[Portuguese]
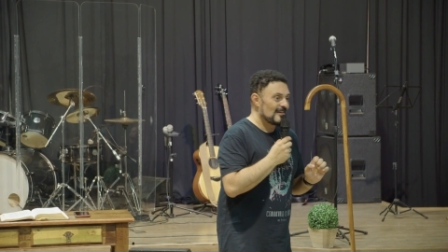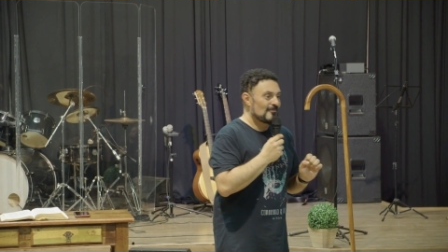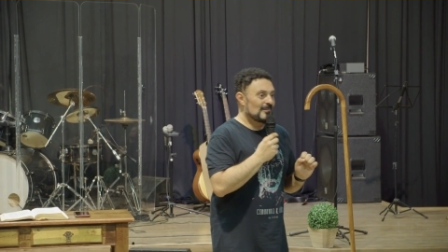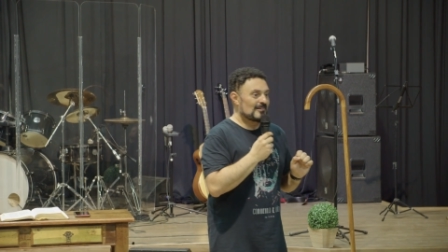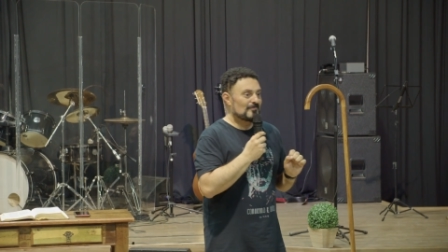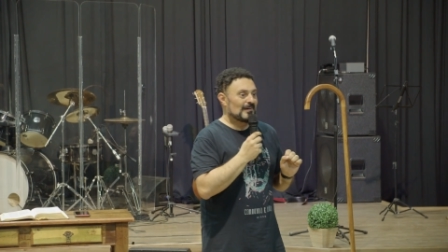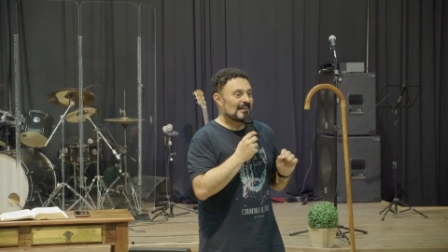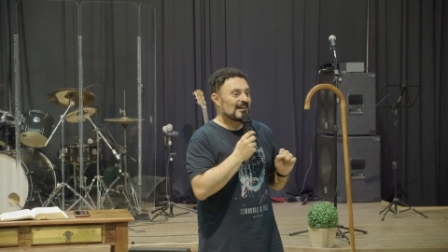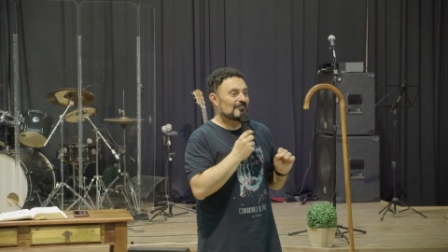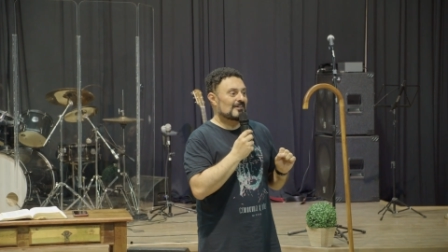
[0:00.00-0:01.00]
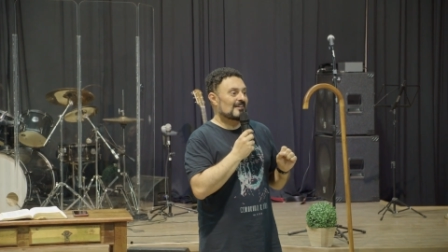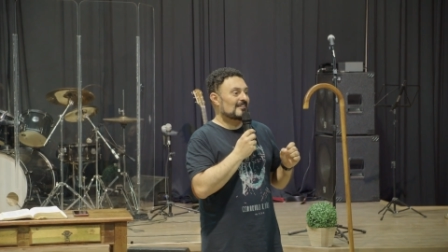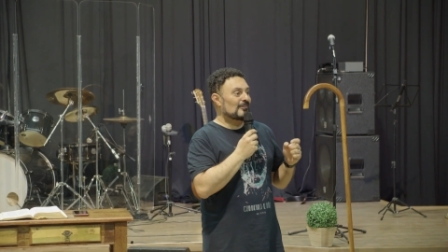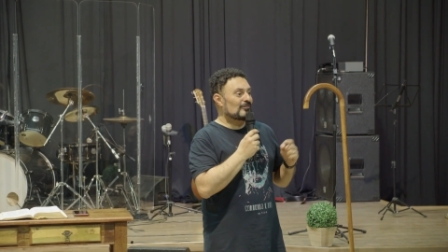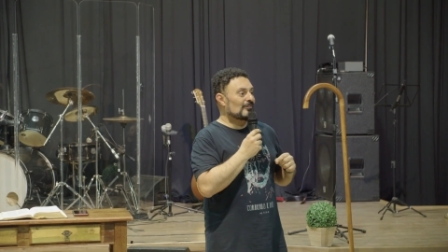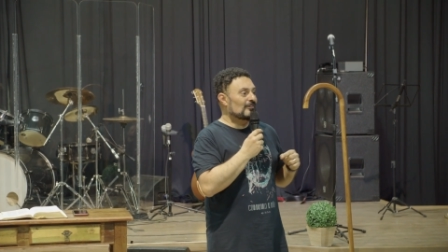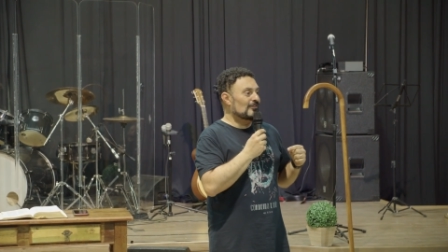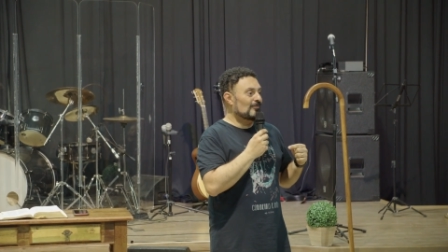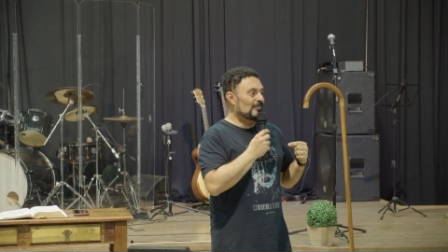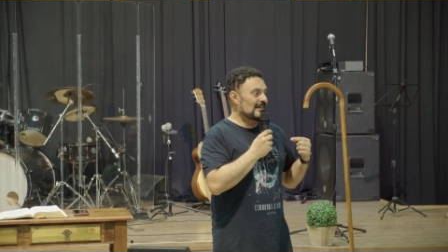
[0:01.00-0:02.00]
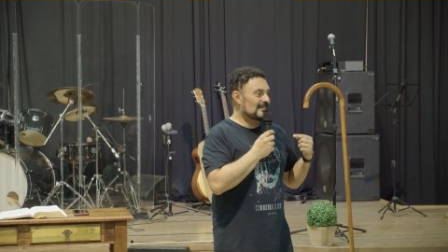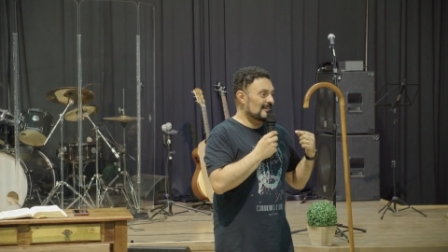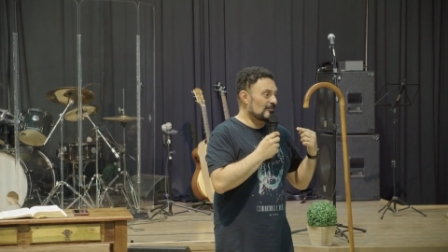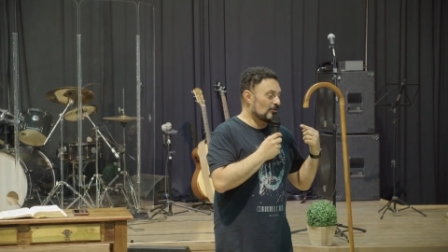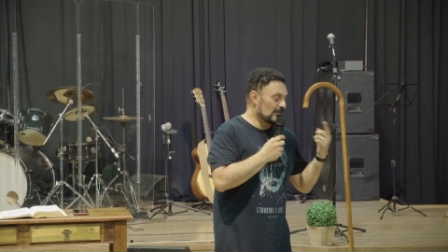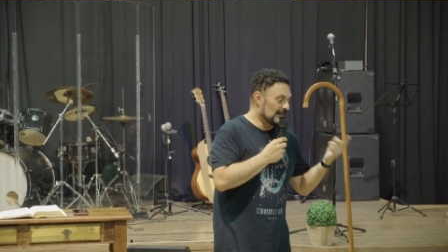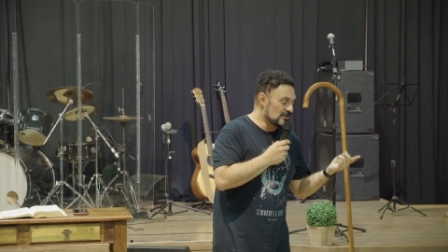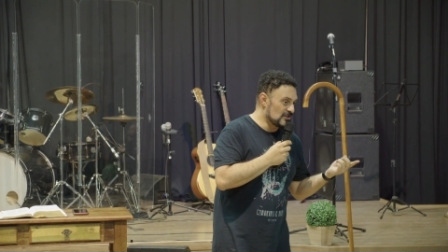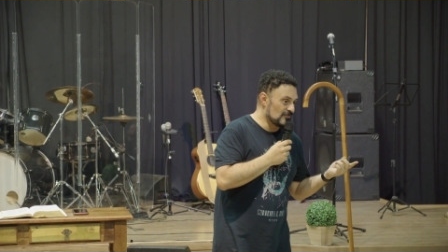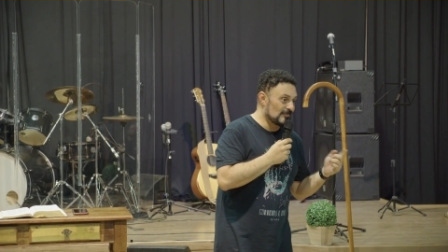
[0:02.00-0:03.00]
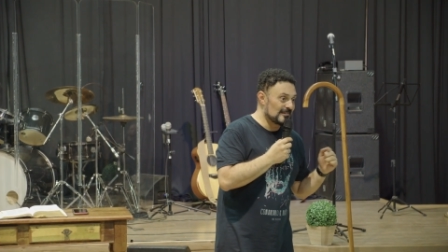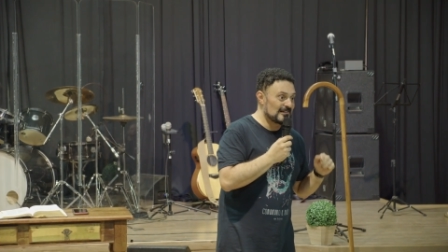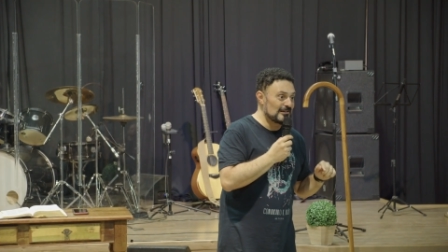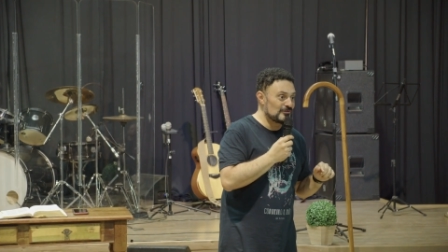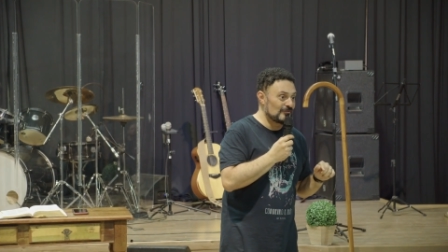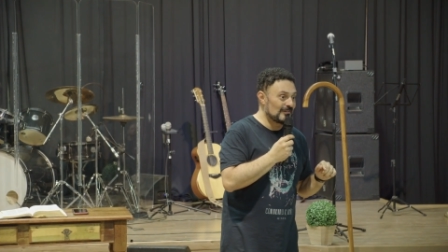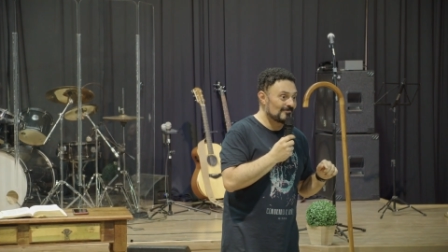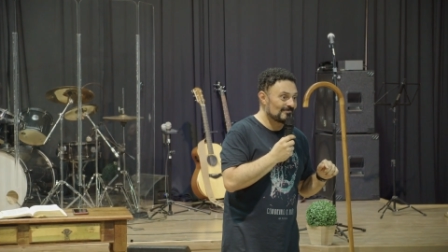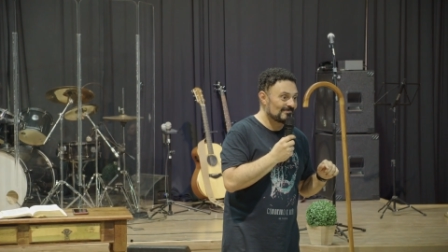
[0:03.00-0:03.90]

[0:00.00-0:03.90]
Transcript: mas a palavra Deus não criou para ser comunicativa, mas criativa.